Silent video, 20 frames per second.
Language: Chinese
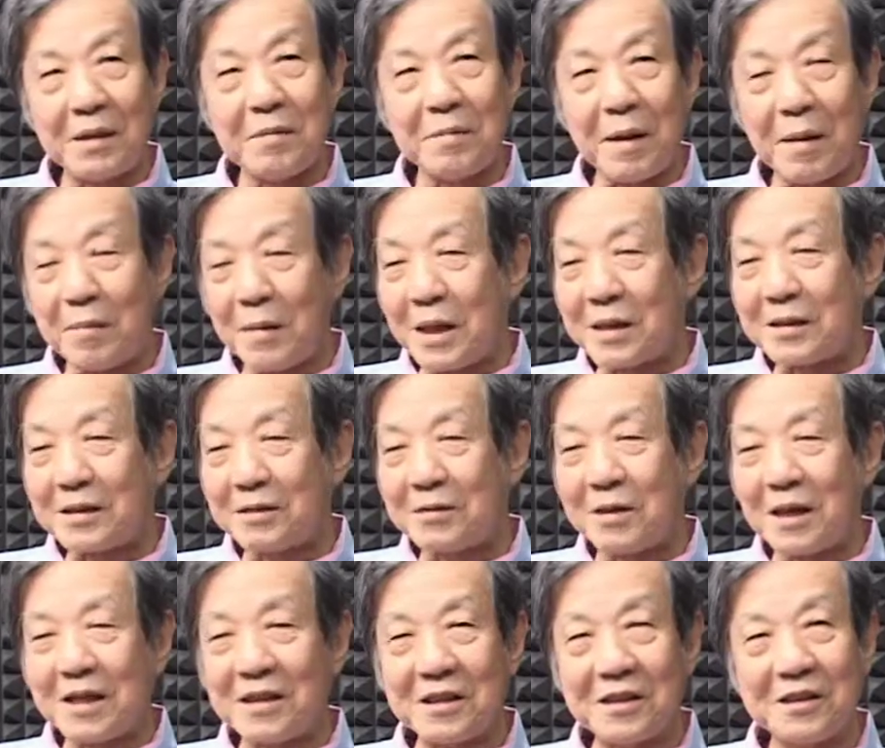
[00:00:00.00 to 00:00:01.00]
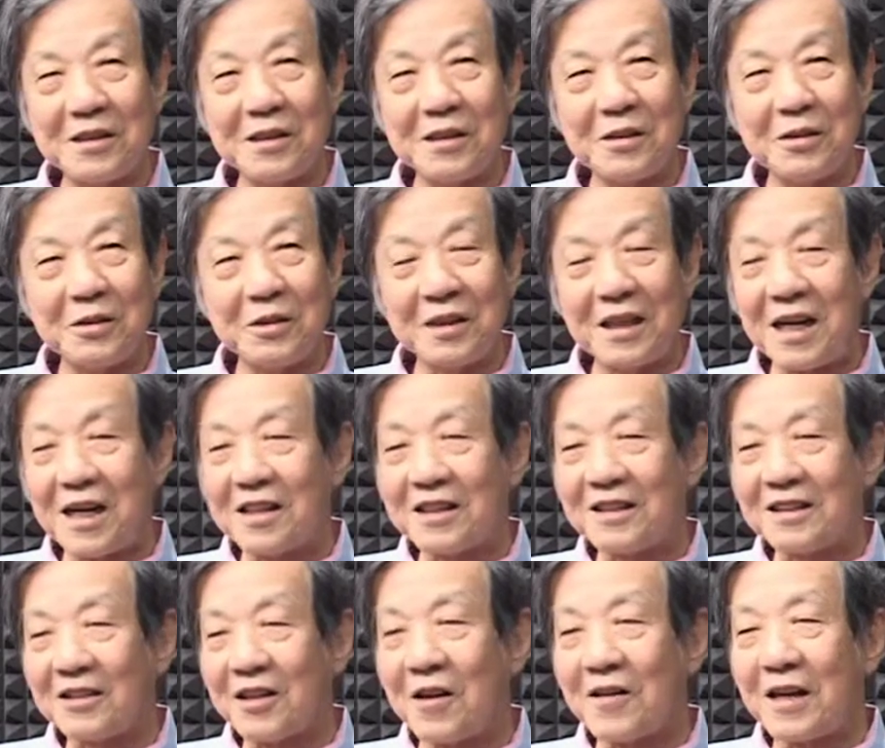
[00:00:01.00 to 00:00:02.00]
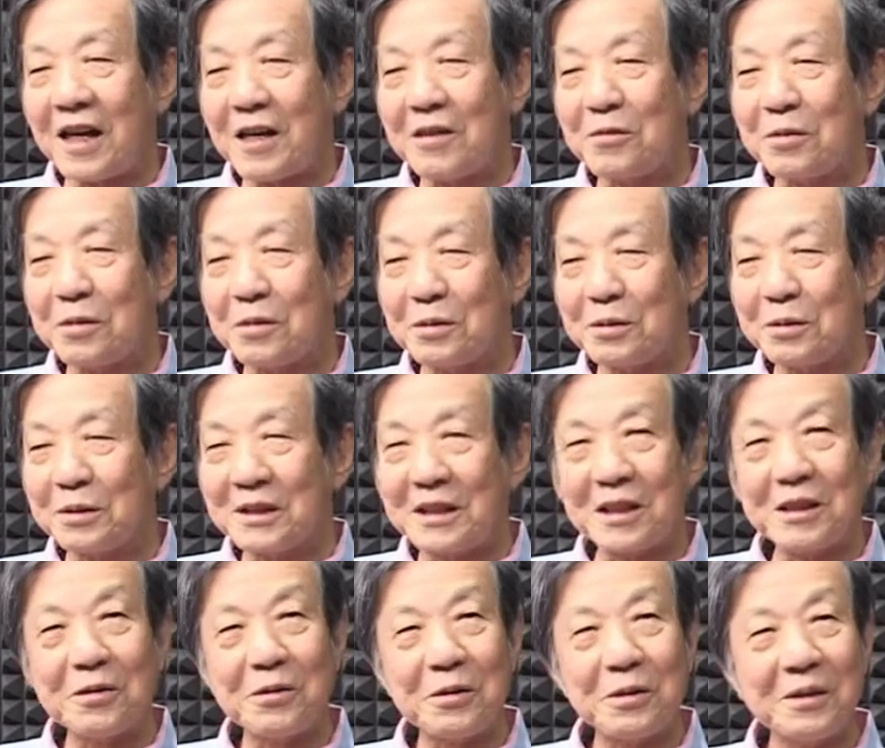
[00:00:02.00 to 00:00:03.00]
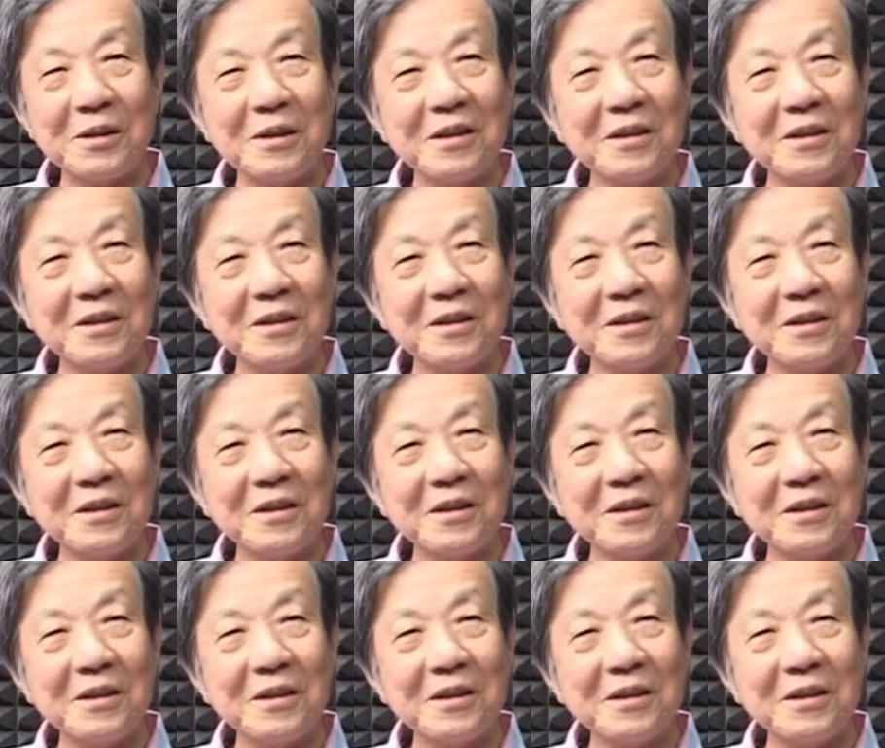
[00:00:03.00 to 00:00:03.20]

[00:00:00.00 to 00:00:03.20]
一百八十块你自己去看到哪里去注册去，